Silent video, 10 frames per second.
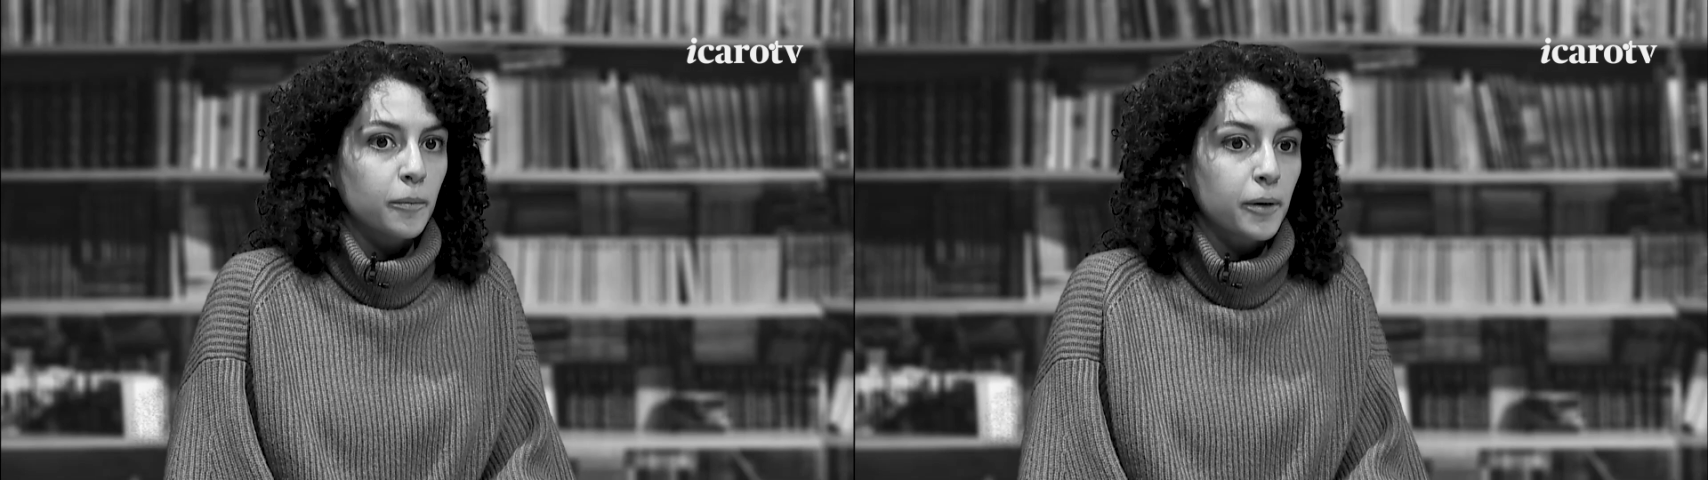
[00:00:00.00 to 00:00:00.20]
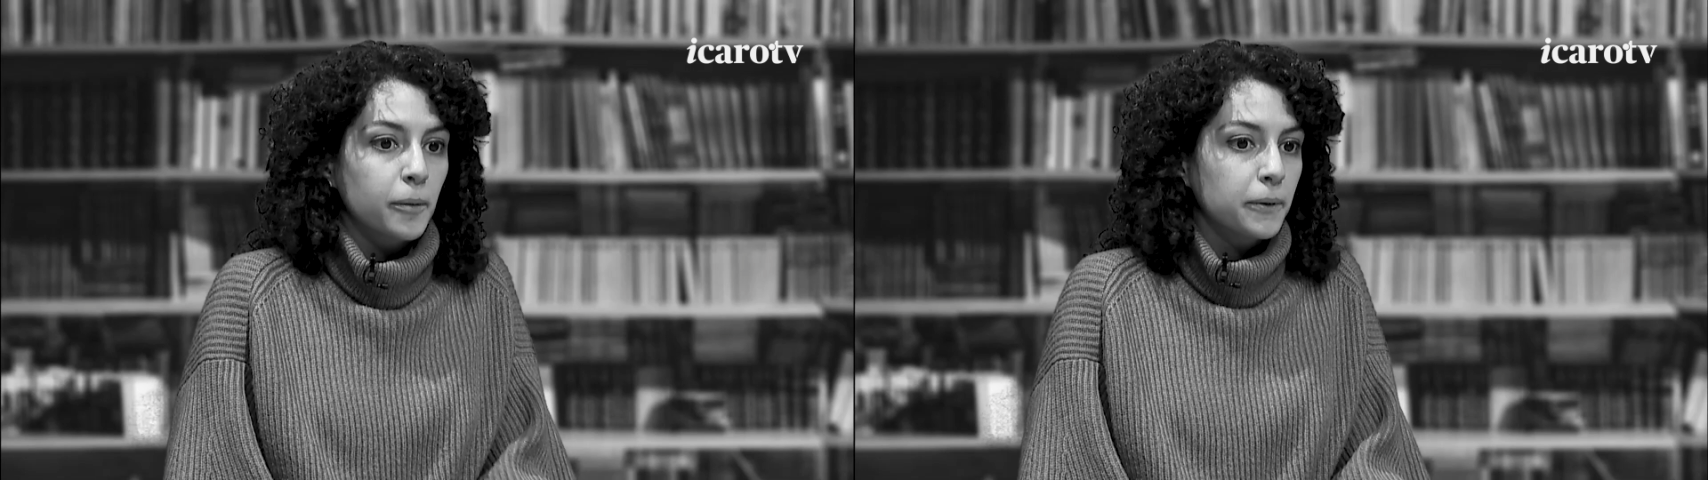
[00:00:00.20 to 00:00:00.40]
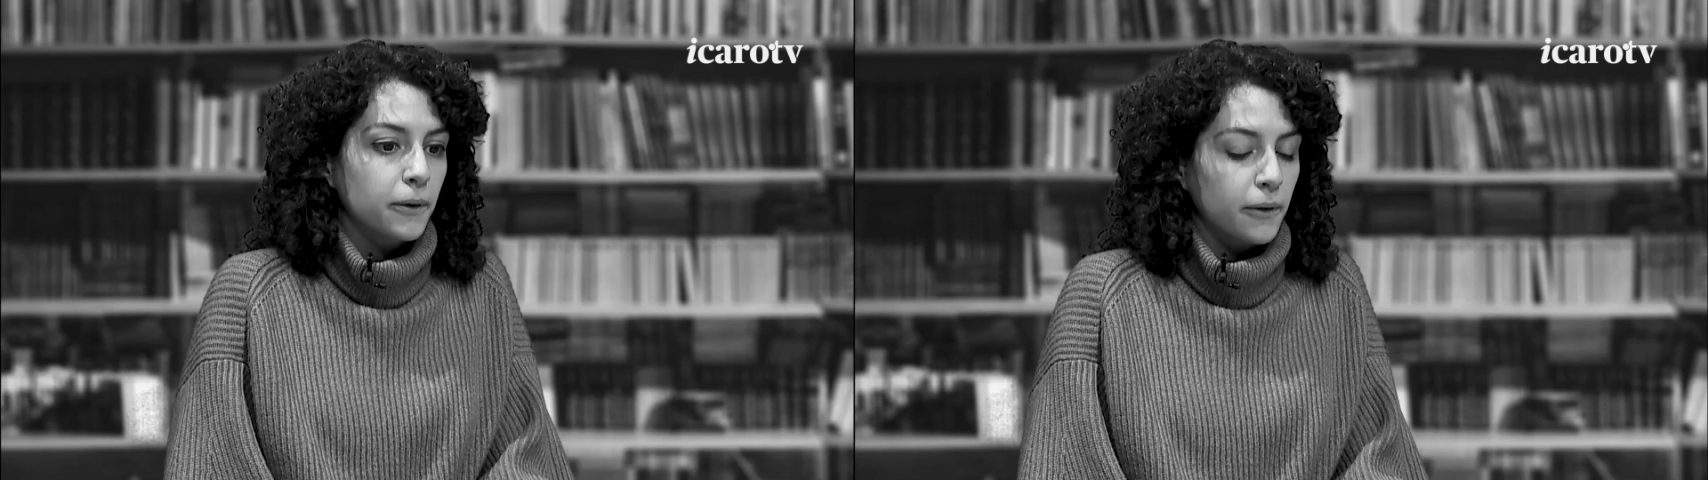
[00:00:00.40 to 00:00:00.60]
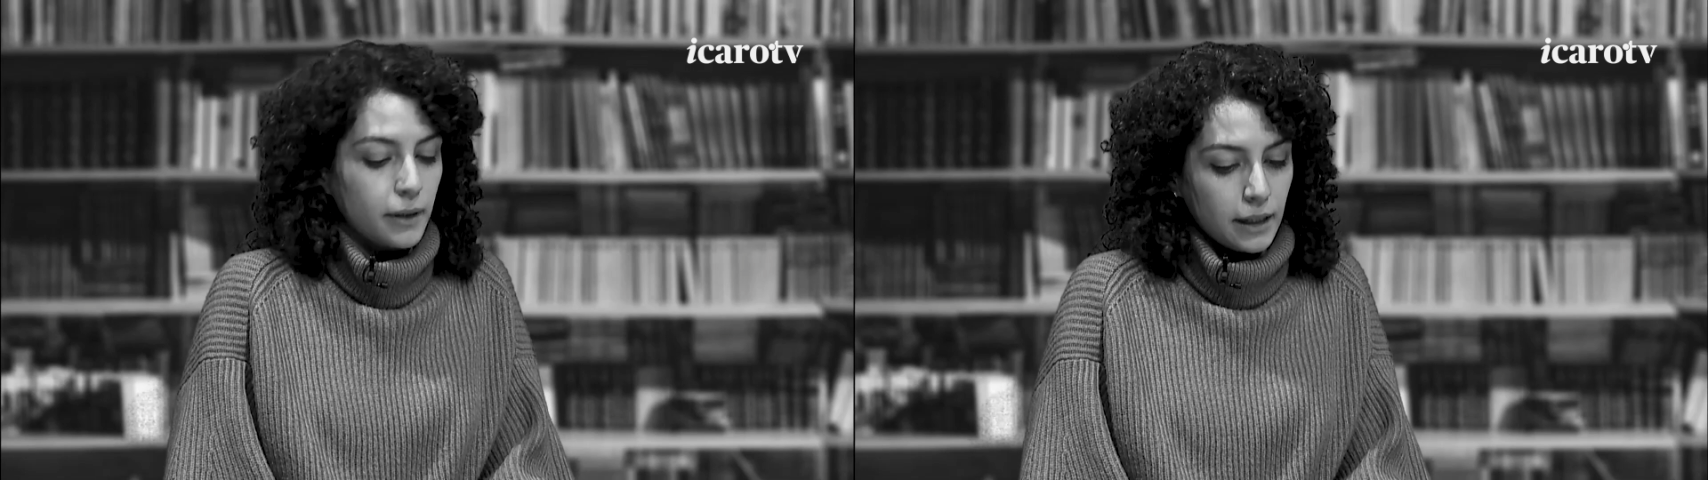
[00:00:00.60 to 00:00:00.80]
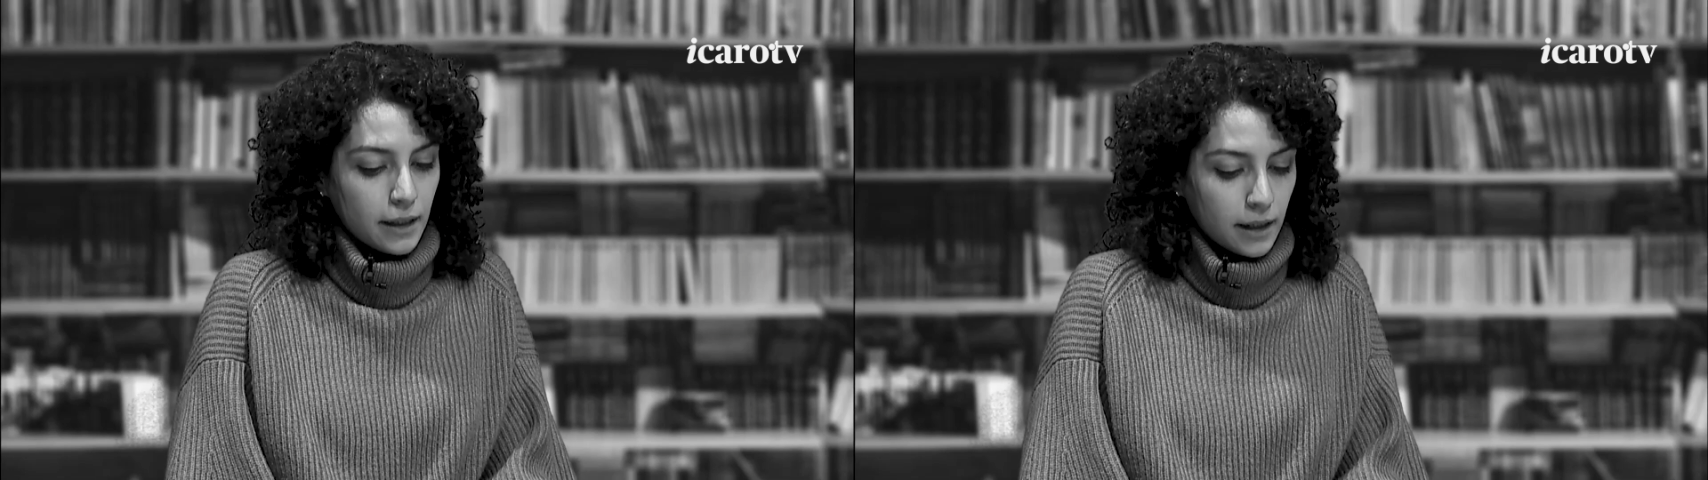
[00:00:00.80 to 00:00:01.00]
proprio
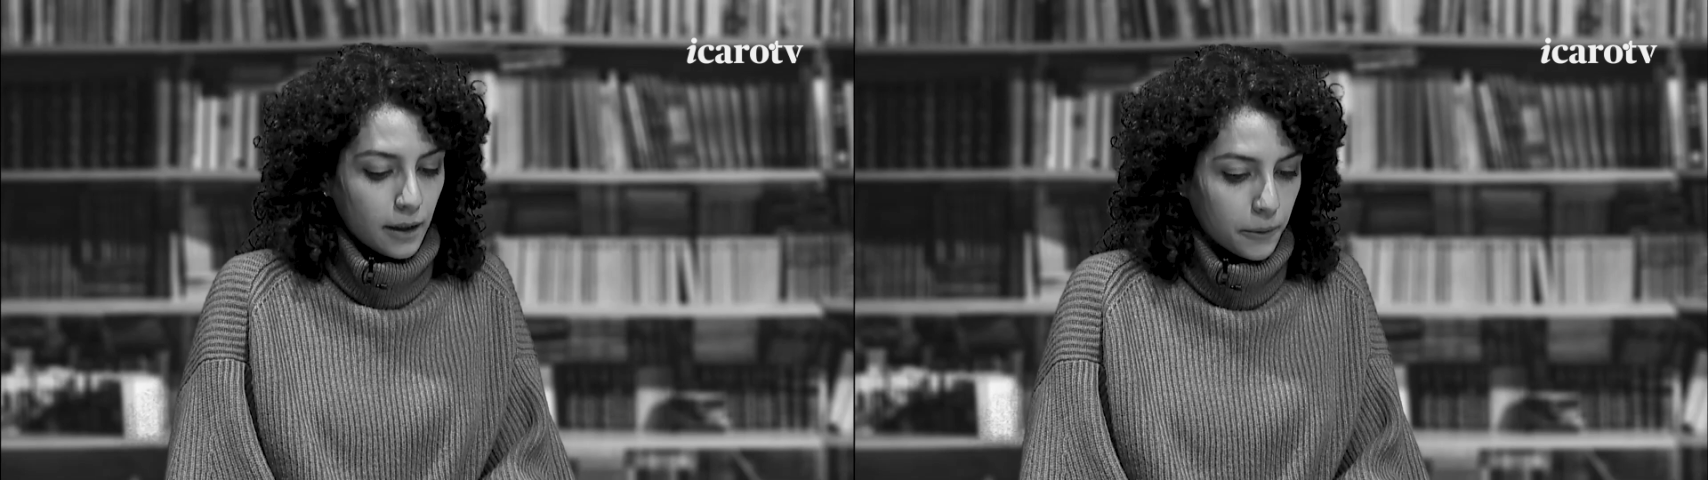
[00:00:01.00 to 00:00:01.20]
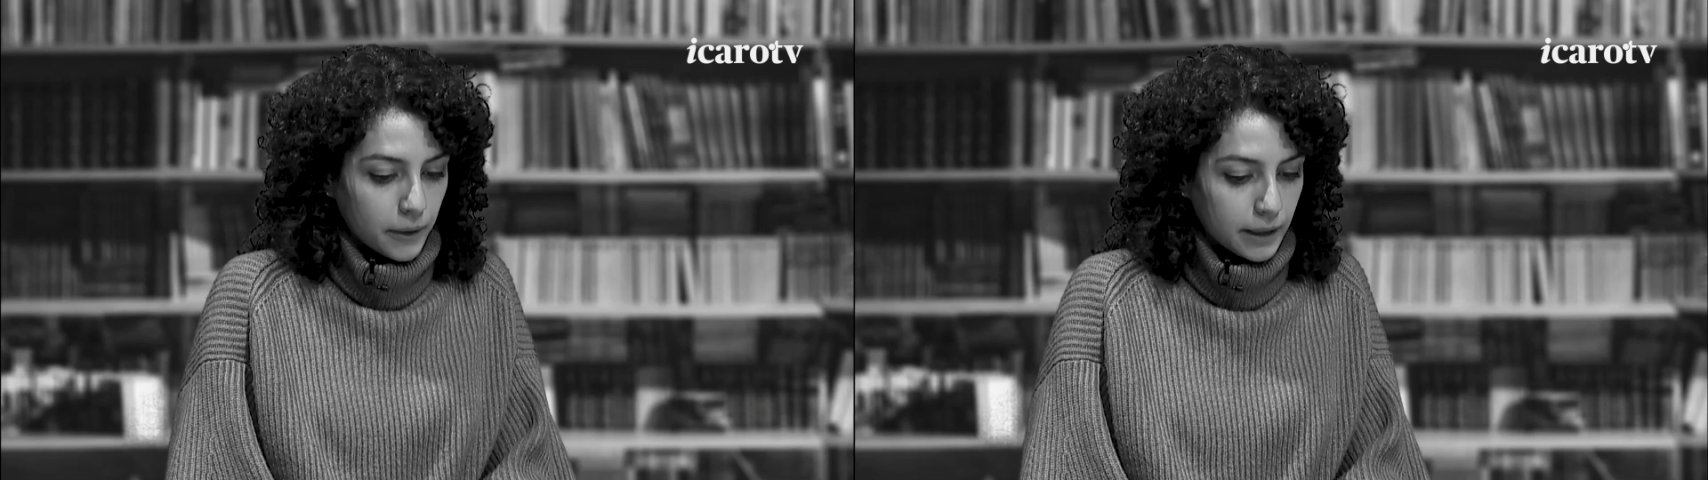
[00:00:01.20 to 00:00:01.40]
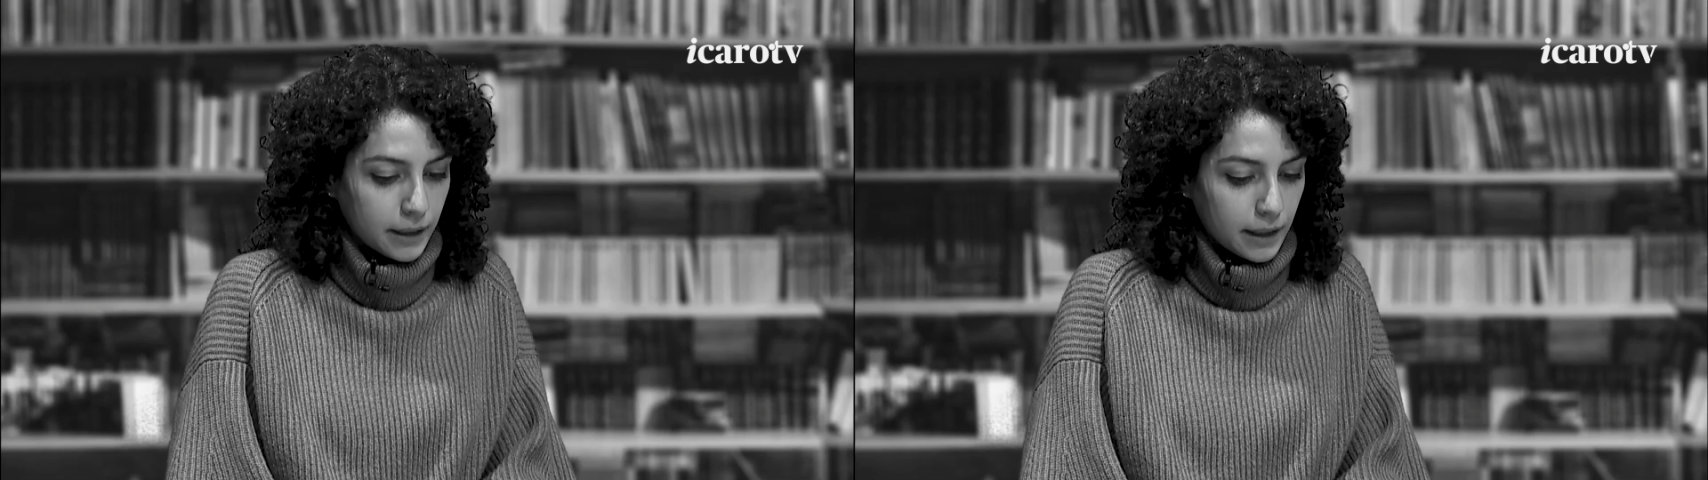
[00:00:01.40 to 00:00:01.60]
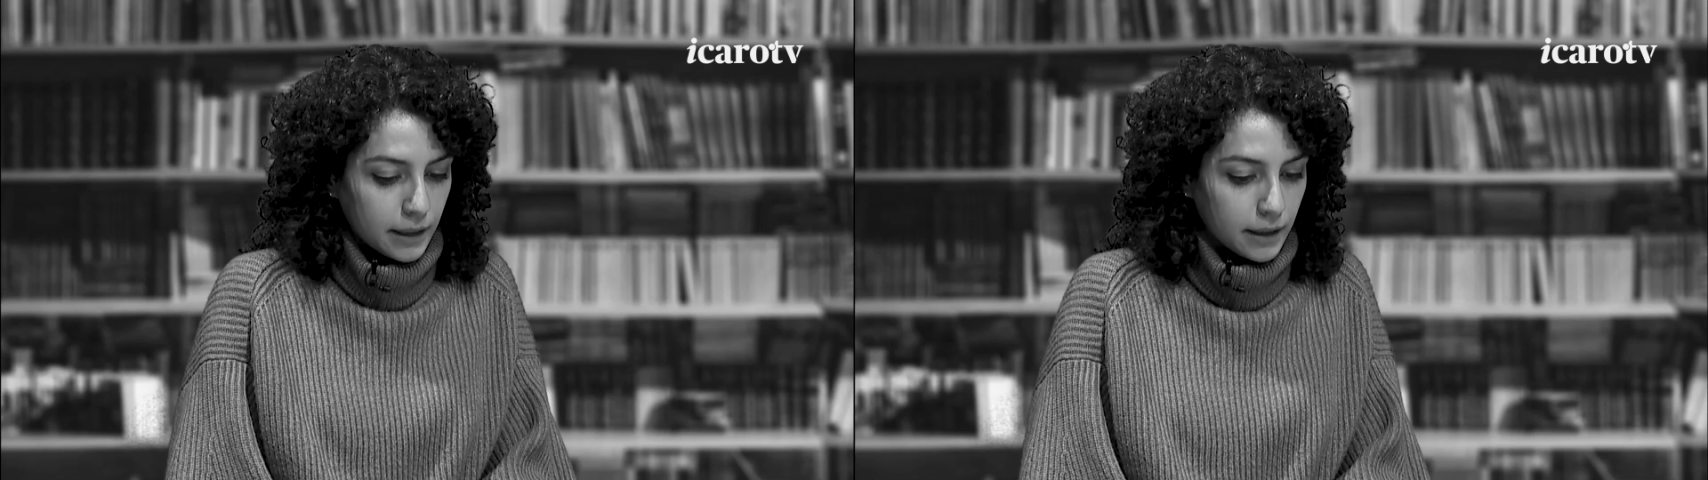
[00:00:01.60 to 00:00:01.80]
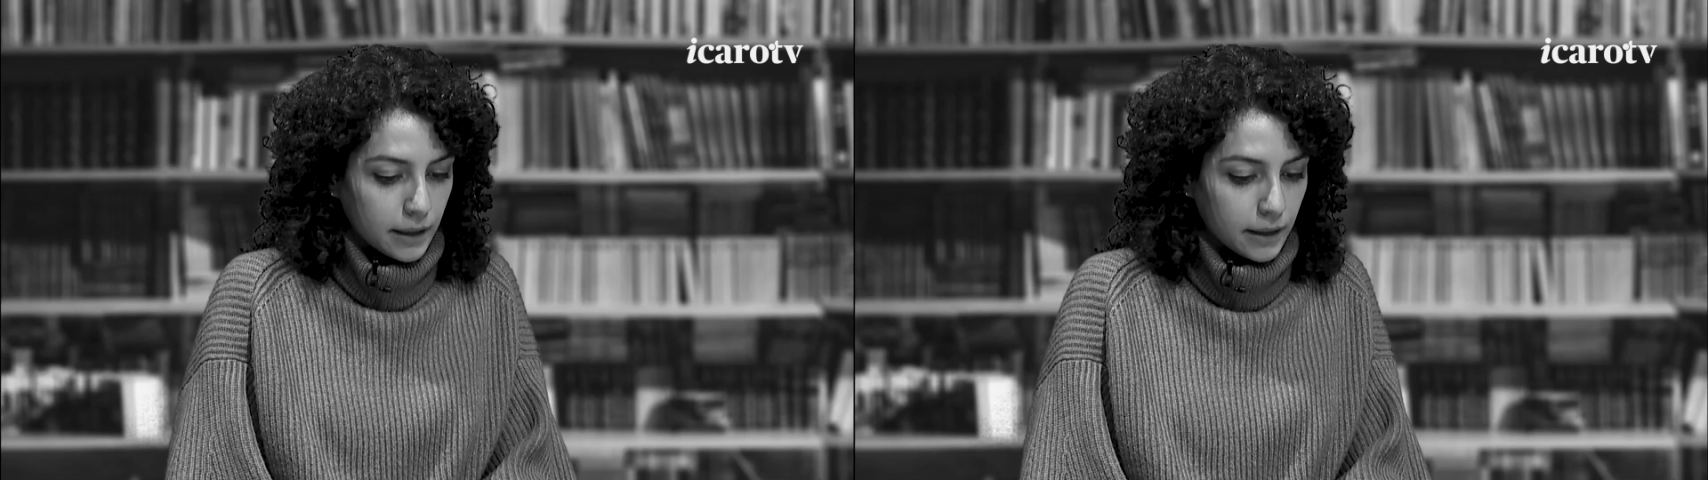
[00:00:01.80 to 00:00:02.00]
lì alla
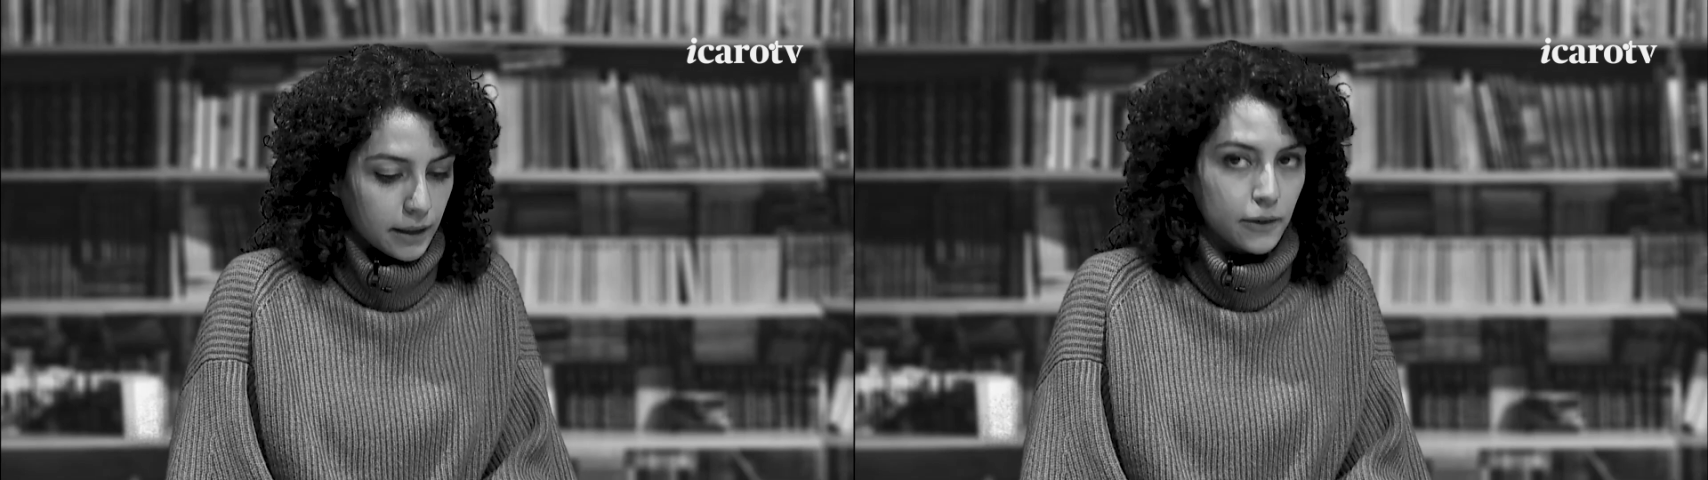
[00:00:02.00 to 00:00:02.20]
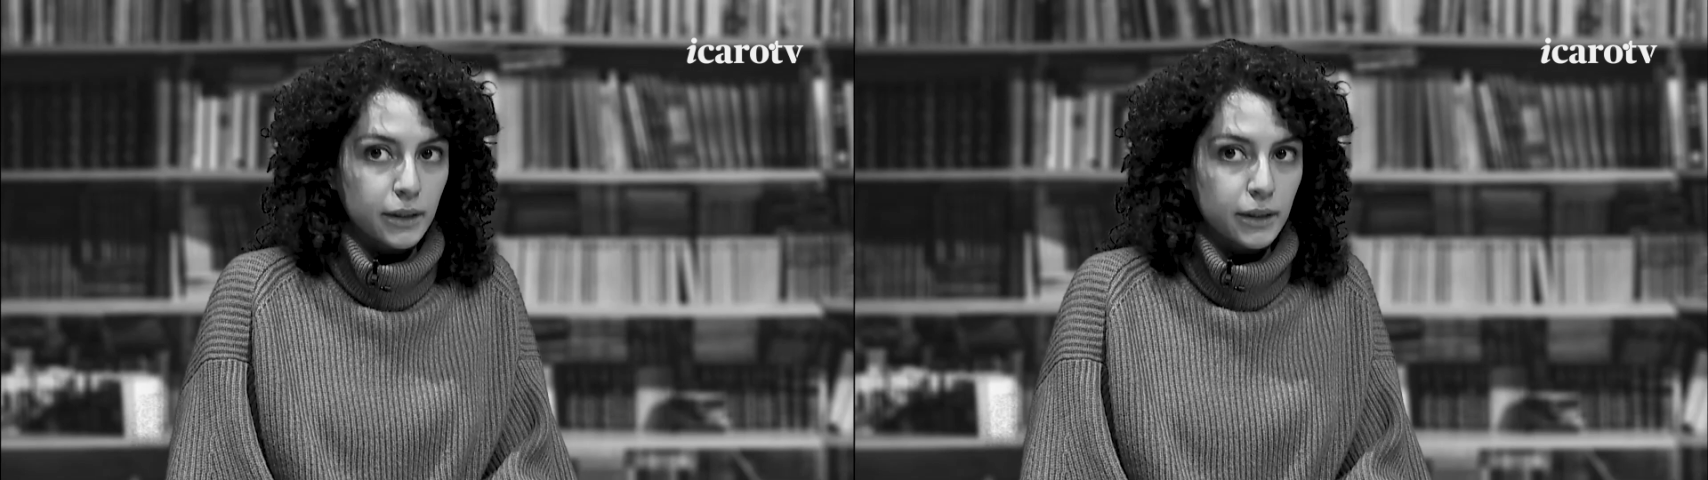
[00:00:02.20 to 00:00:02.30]
Holden eh,